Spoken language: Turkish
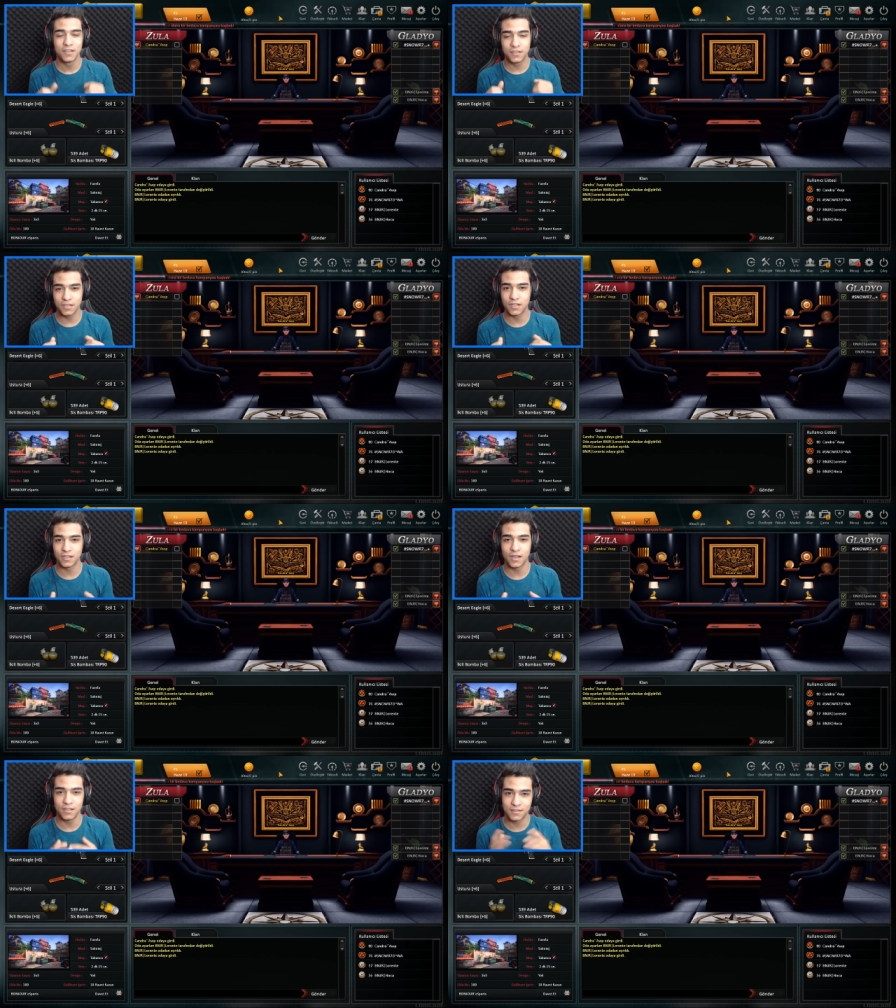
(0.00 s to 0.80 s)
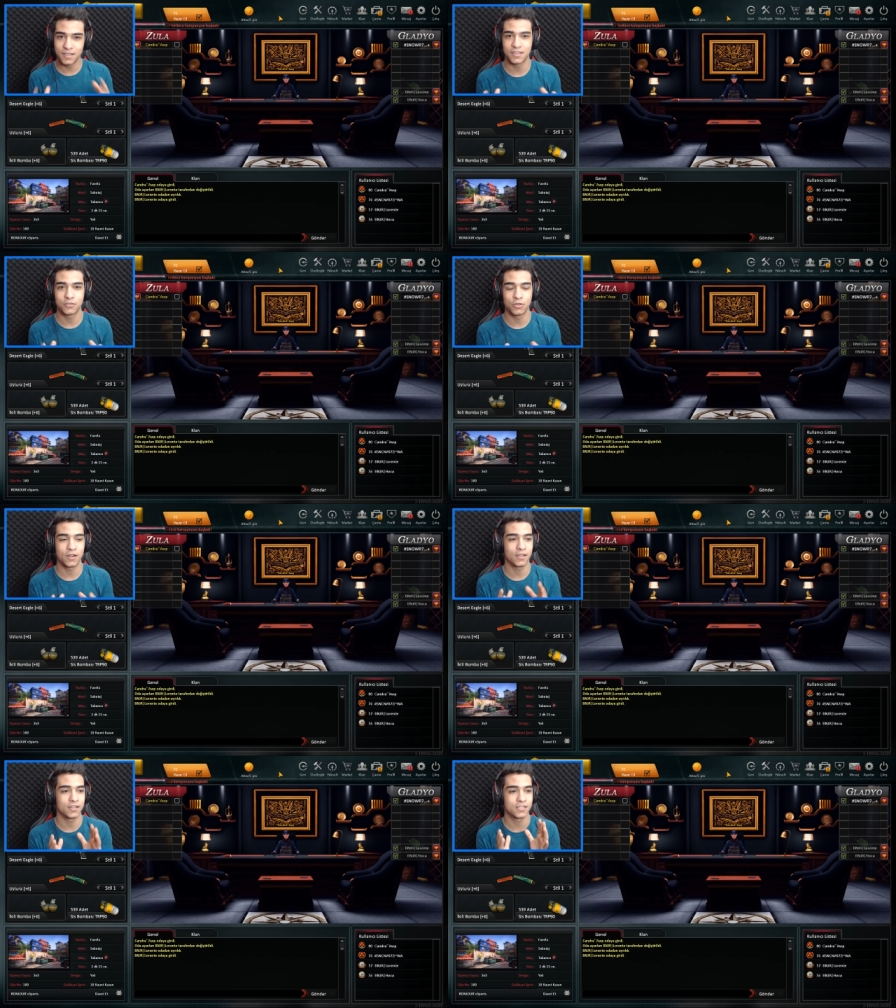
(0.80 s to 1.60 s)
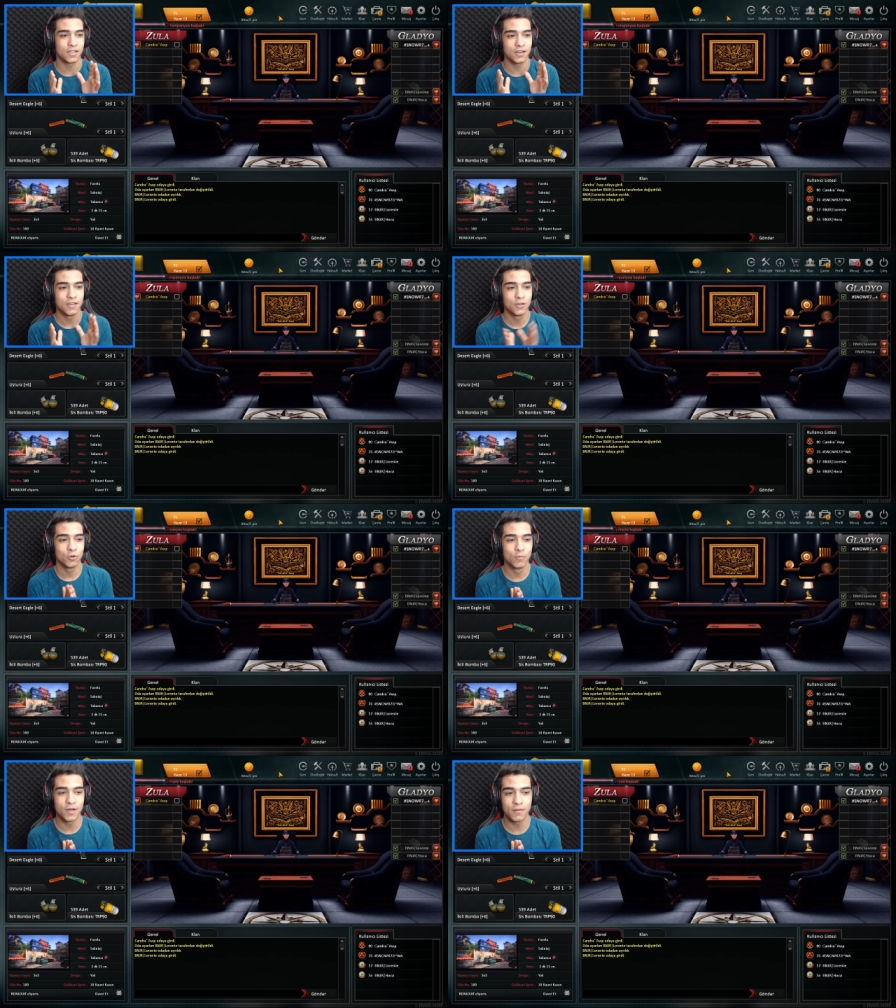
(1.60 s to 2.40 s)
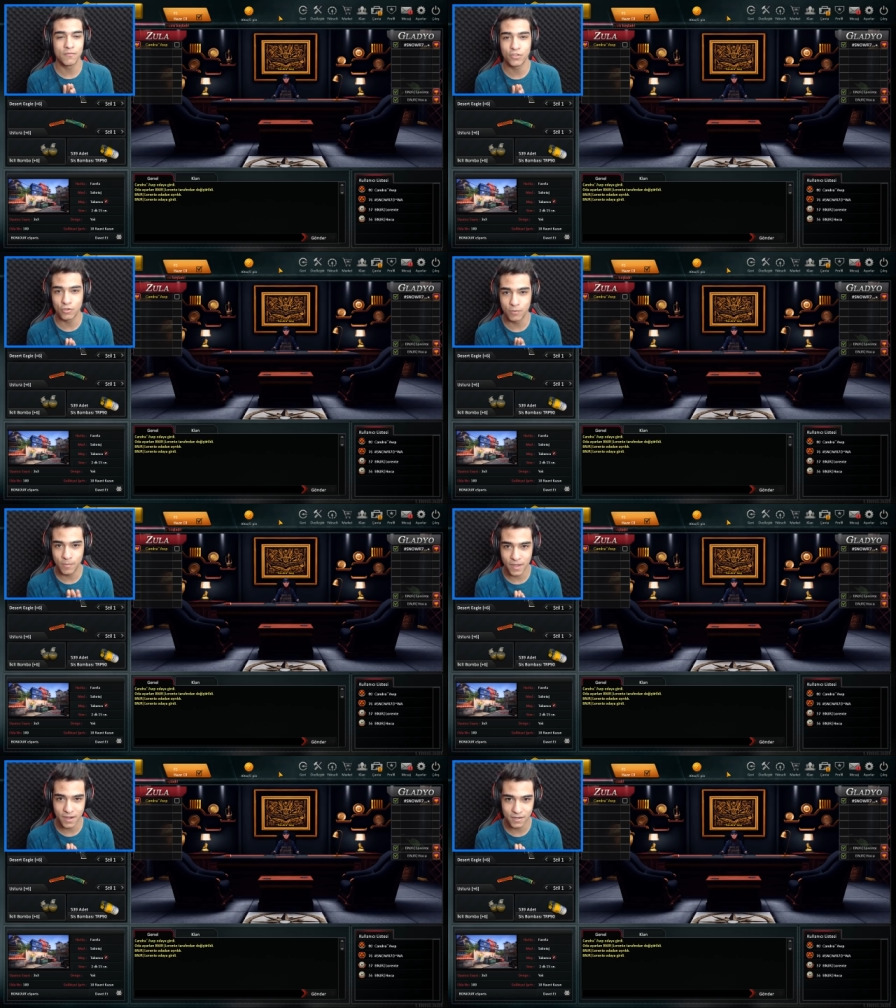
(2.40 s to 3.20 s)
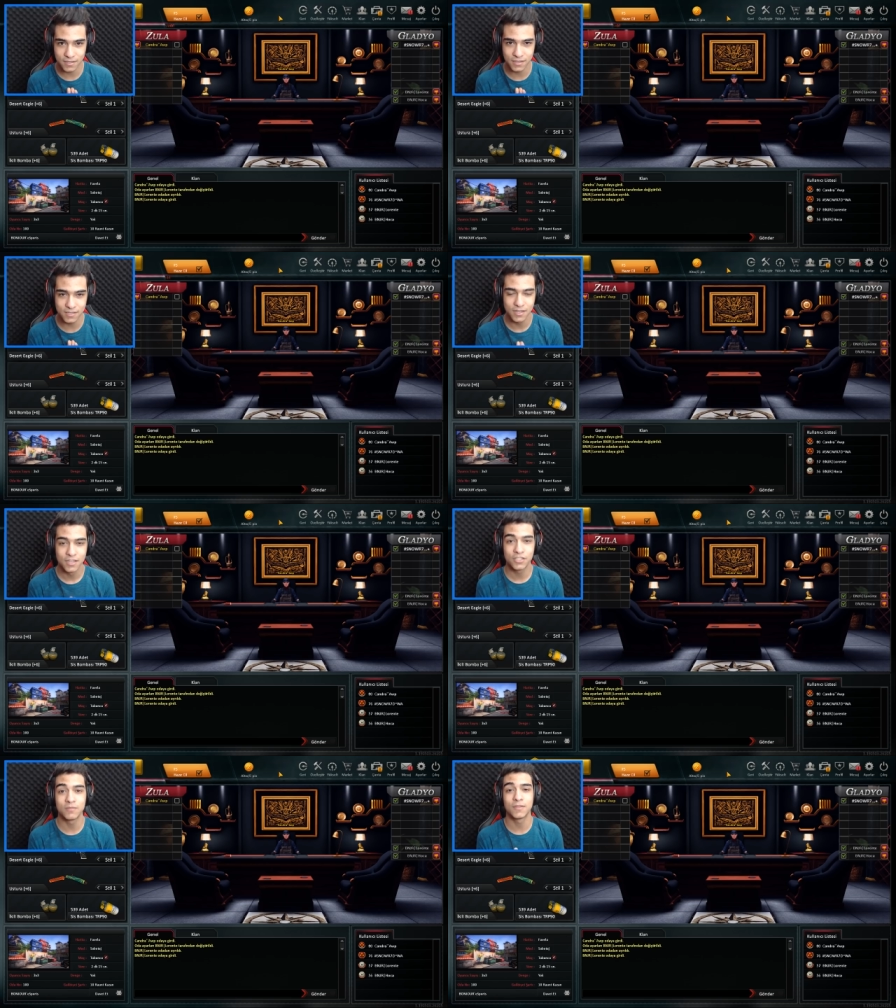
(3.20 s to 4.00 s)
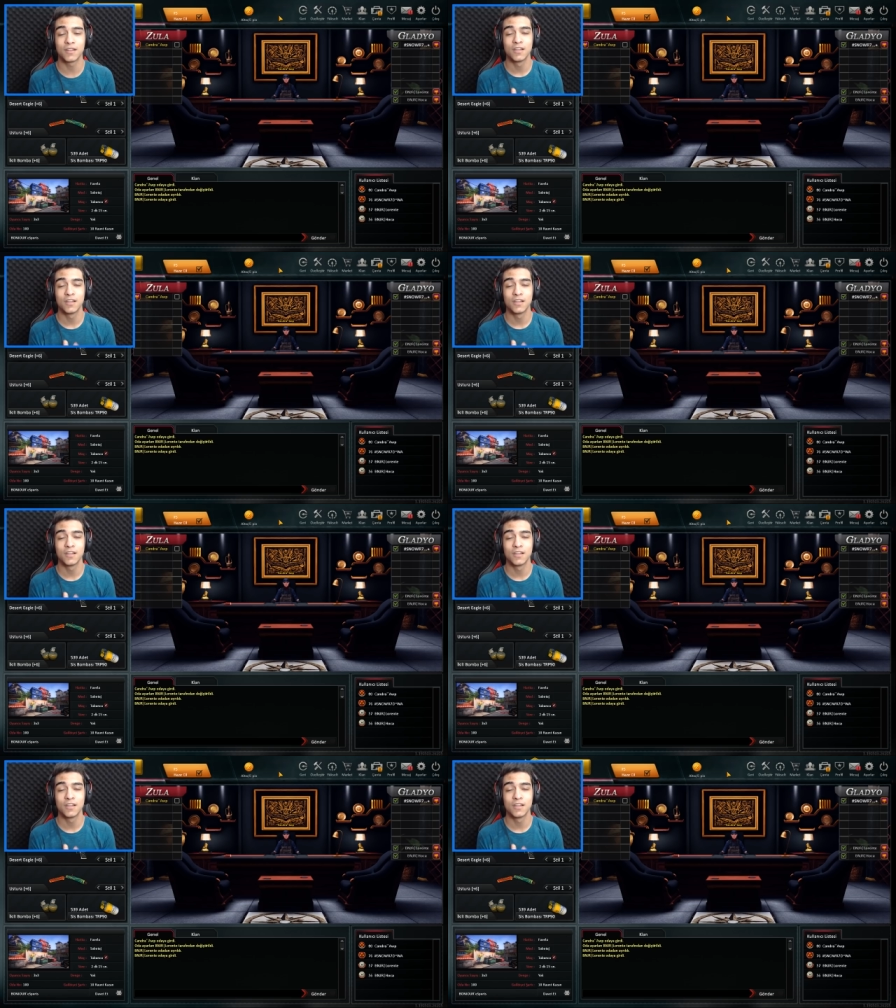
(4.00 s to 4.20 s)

Deagle'da tek atıyor arkadaşlar umarım videomu beğenirsiniz şimdiden